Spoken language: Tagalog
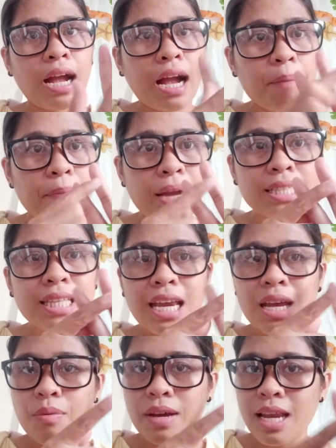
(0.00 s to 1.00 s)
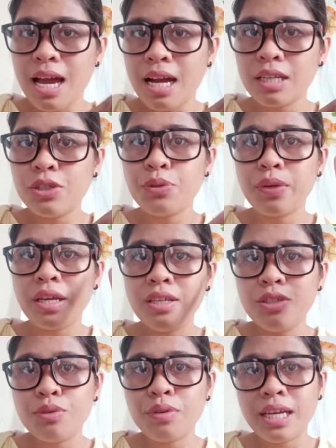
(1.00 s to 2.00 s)
Kapag dalawa lang yung
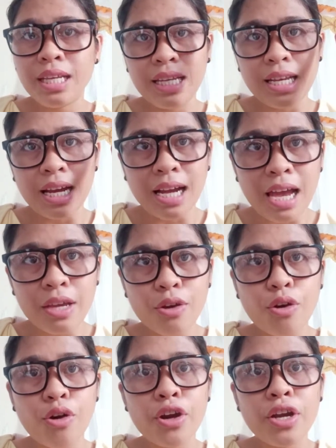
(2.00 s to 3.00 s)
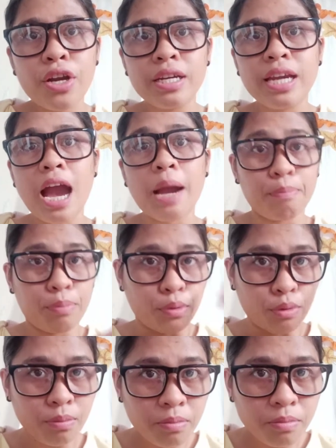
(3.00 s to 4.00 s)
inyong inilagay or
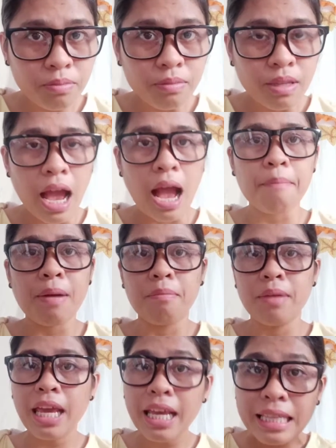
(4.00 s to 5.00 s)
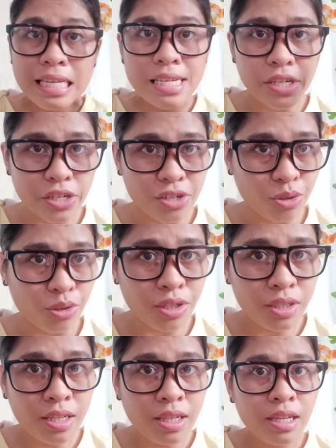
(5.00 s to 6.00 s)
na-approve above 18 years
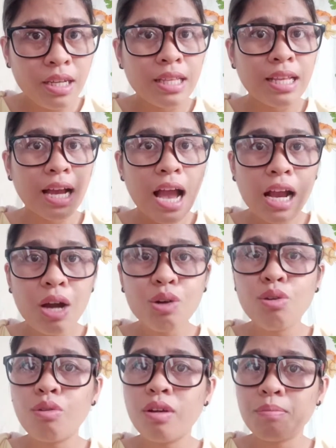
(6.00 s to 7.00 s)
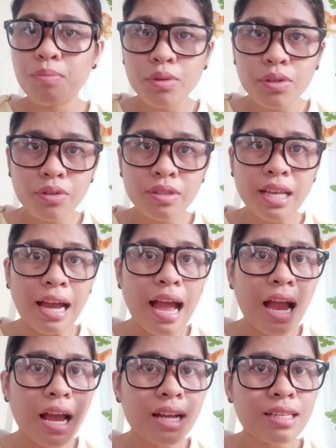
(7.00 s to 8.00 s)
old, nangangahulugan po yun,
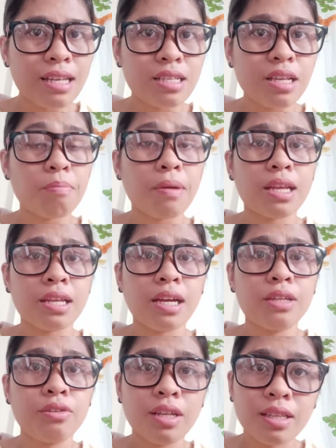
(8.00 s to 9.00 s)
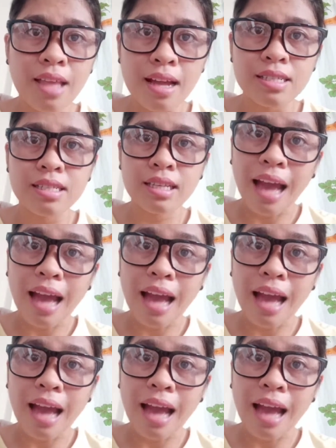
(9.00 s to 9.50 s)
nakakaltasan pa rin kayo ng tax